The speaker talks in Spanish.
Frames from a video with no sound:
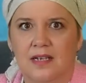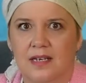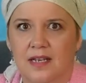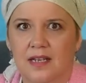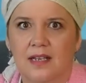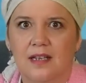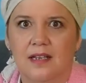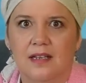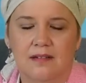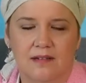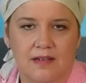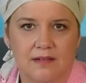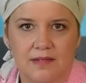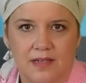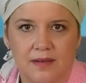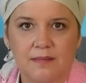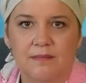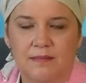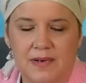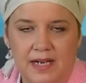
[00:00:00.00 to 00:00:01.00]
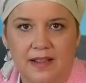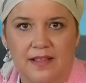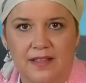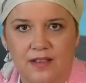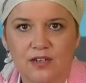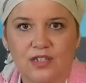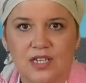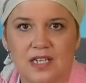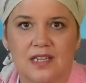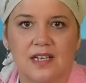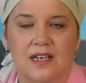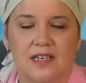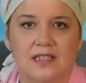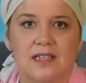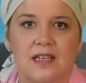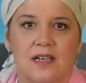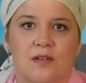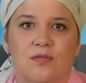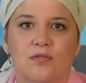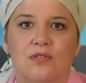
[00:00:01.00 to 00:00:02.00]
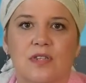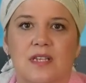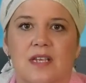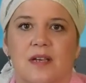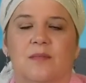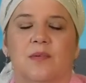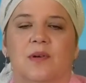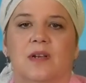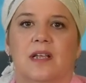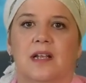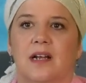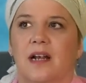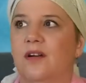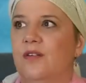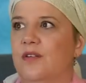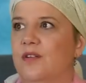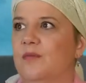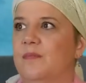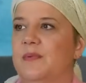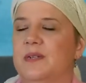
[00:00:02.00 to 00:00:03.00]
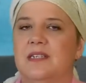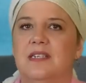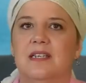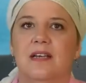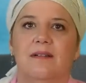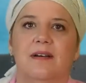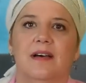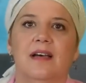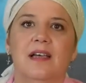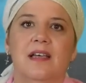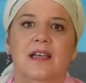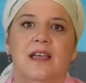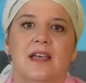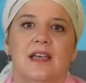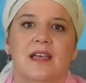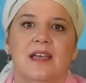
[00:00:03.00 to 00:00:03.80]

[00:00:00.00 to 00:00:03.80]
tenía verdaderos ataques de angustia, porque claro, yo pensaba